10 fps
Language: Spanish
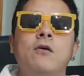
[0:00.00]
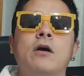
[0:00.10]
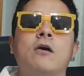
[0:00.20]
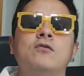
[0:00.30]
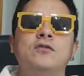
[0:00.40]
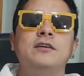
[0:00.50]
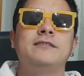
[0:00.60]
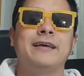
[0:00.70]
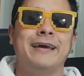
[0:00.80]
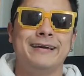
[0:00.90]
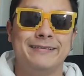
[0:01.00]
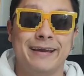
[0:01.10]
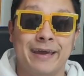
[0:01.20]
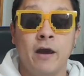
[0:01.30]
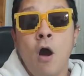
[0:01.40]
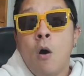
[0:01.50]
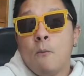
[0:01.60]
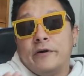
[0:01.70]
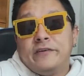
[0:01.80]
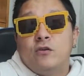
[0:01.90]
lo que consiste es de que
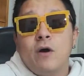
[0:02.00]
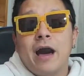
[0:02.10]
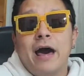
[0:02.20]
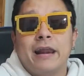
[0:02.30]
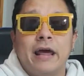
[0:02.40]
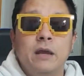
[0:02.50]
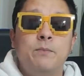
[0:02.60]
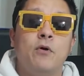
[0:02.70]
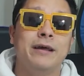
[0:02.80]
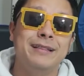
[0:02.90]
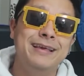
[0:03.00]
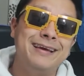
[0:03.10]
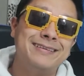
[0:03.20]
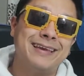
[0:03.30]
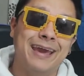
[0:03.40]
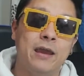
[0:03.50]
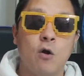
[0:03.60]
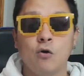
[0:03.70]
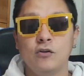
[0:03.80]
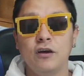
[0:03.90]
pues si tú agarras y pones 10
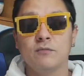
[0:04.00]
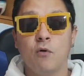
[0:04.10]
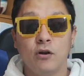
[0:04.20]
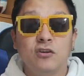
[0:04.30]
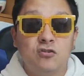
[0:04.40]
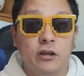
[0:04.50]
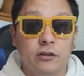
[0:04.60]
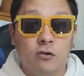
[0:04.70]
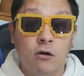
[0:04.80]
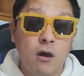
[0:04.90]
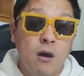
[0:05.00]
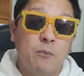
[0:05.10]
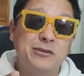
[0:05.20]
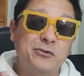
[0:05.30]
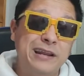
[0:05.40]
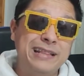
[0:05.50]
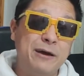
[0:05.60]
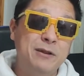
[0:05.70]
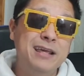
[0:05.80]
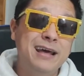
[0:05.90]
cake o 10 boni solito, pues tu
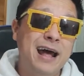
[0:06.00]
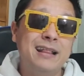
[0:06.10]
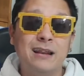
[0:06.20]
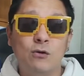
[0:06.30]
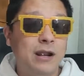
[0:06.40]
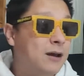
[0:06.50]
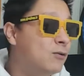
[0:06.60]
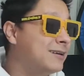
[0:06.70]
rentabilidad a lo largo